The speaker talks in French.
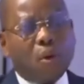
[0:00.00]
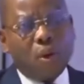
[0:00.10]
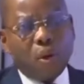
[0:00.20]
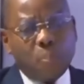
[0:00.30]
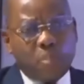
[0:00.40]

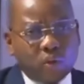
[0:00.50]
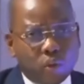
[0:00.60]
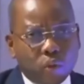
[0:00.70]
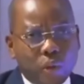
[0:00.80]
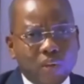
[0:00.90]
de personnes
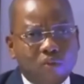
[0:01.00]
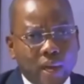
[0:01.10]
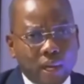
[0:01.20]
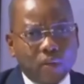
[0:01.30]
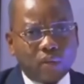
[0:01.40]
non
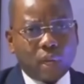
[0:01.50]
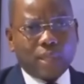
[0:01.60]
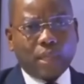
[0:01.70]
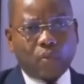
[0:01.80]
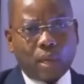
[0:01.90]
ivoiriennes sur la liste
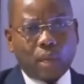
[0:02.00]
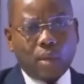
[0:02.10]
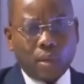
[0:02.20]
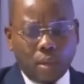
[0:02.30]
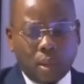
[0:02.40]
électorale,
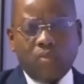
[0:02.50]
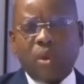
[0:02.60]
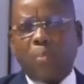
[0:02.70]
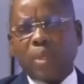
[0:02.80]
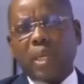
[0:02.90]
il faut
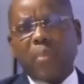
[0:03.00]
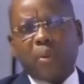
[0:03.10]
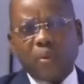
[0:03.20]
apporter les preuves.